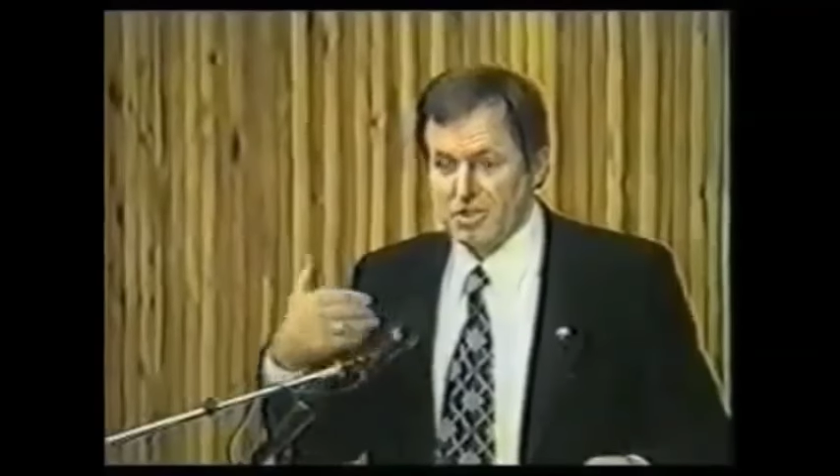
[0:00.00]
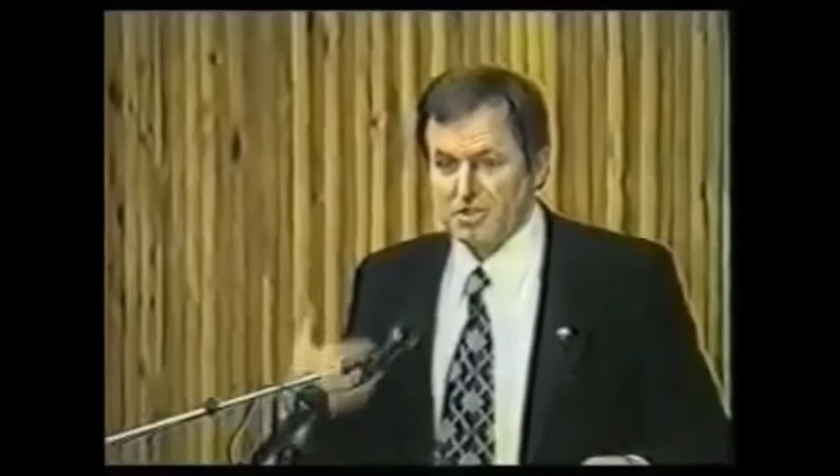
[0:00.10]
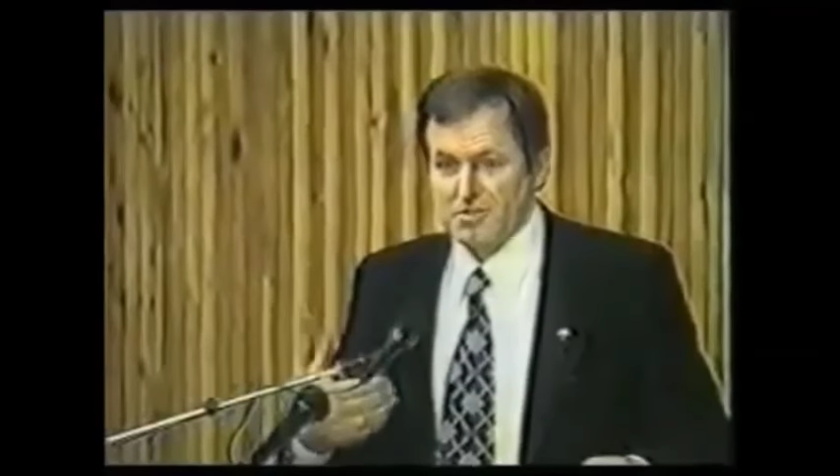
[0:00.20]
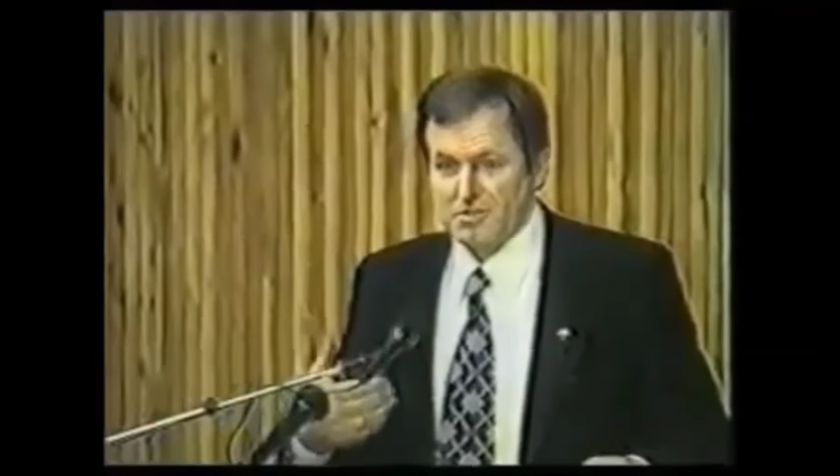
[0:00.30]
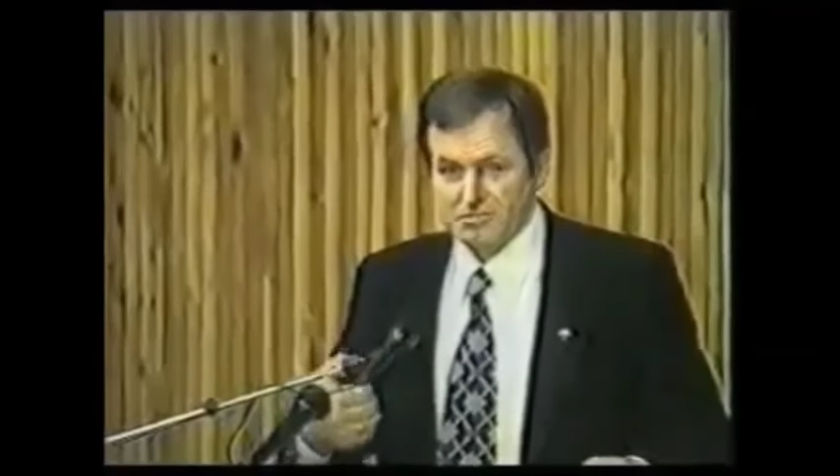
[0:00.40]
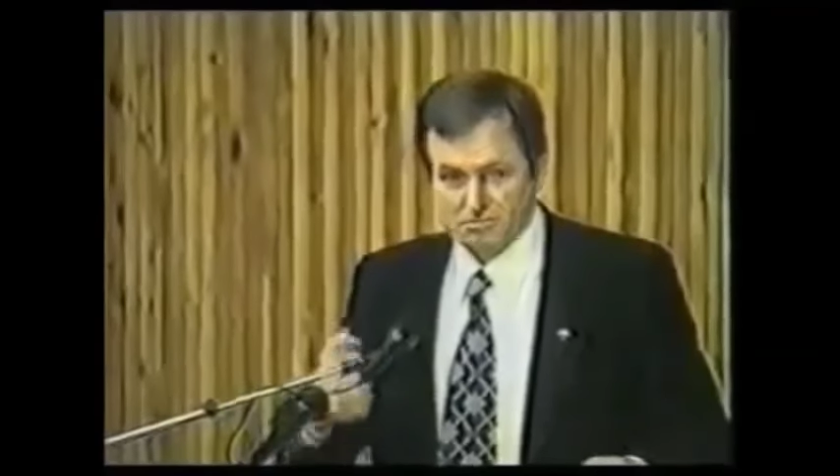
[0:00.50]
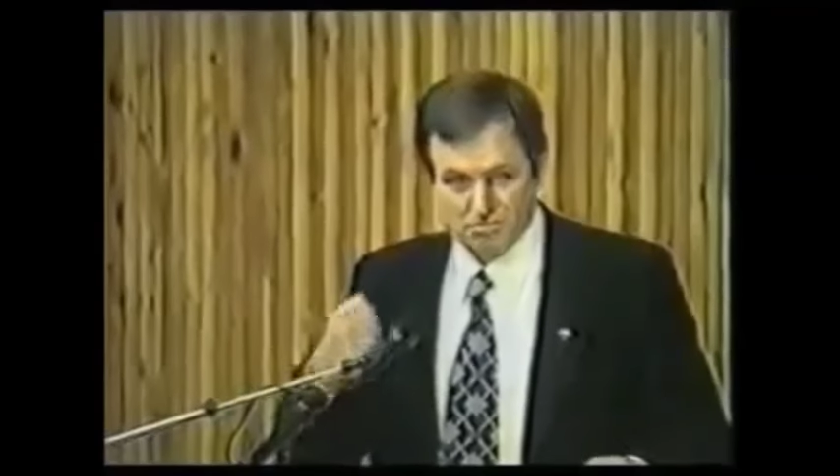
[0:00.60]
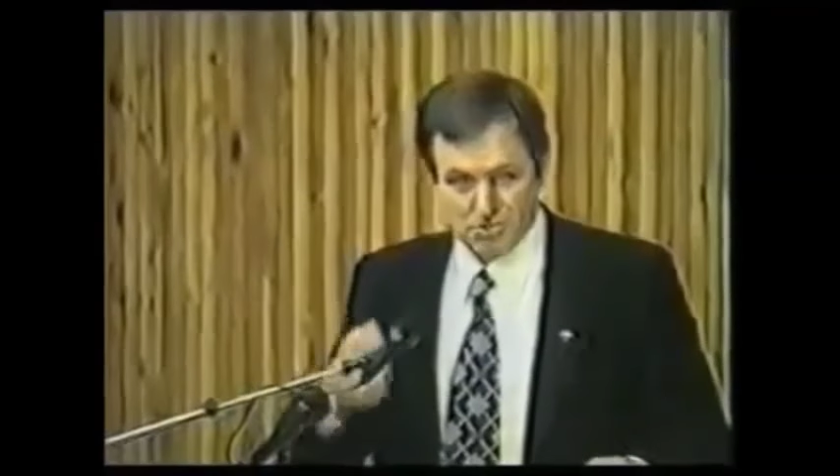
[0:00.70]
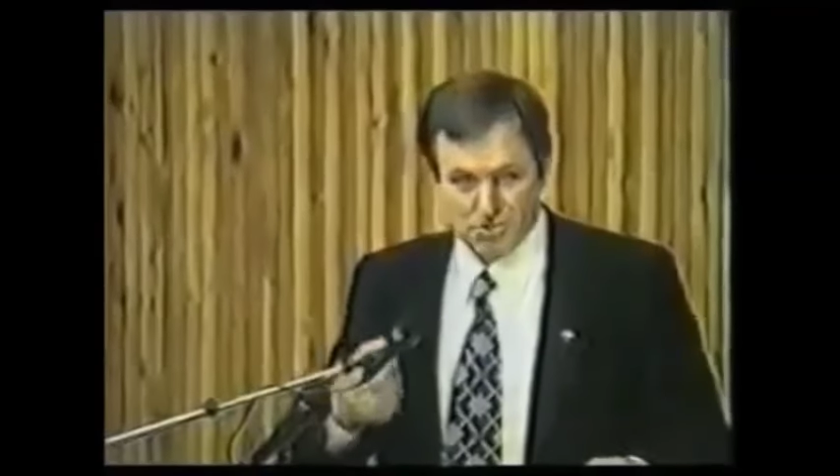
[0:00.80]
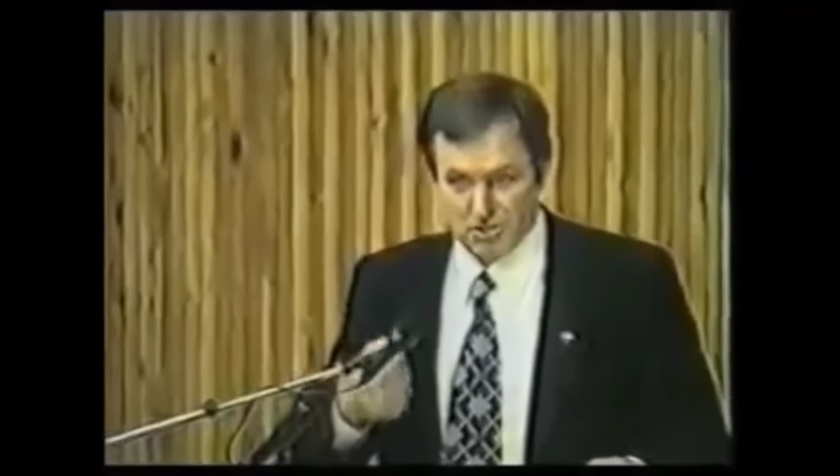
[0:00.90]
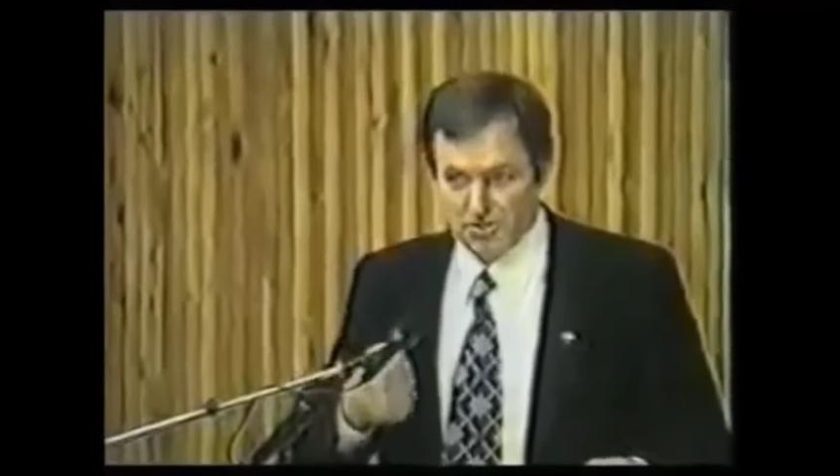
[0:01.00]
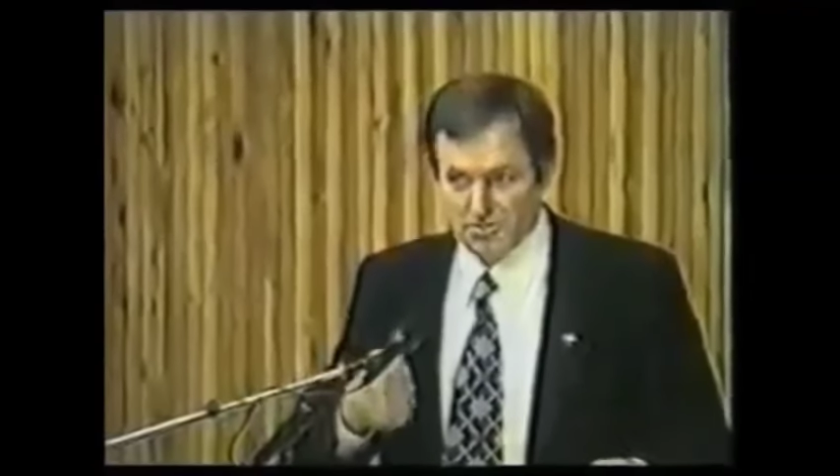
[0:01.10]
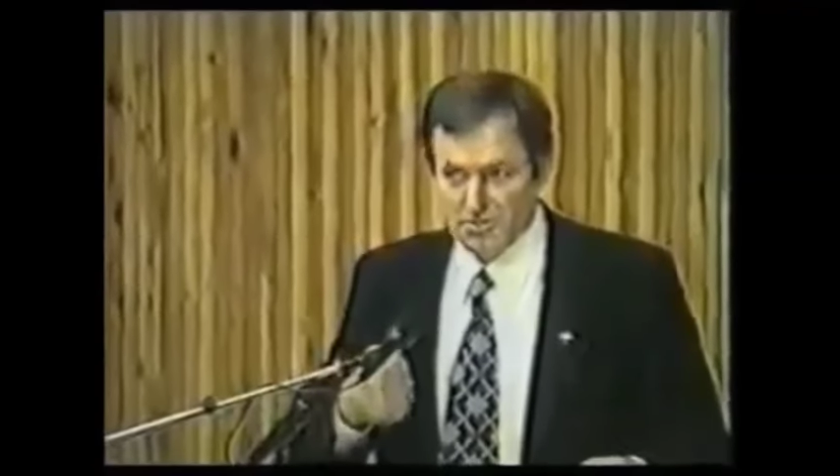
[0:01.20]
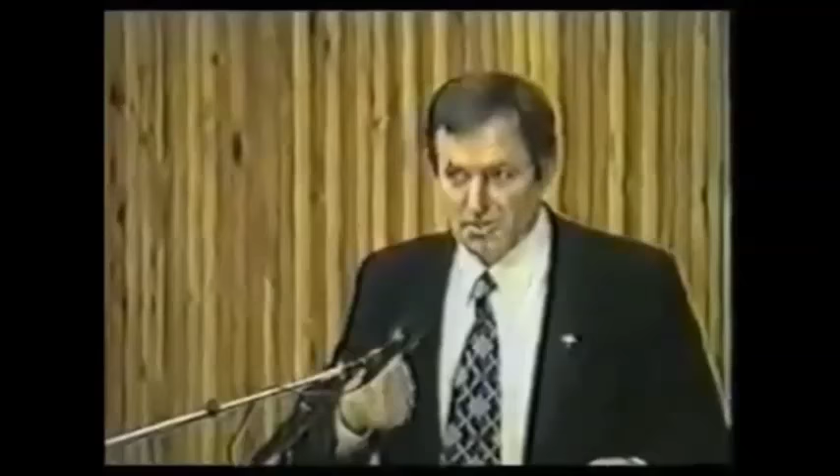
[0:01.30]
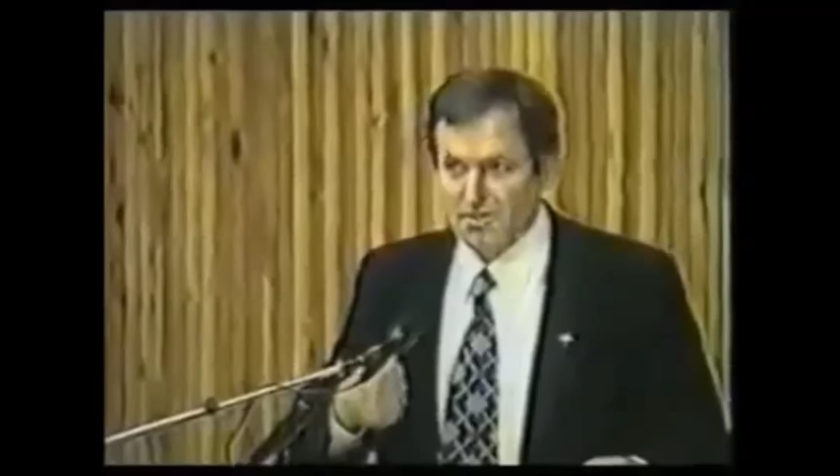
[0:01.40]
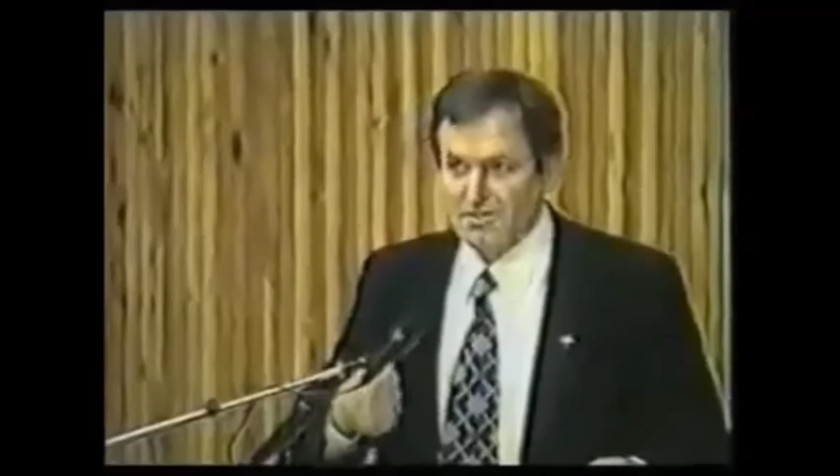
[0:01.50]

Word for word: материалист, железный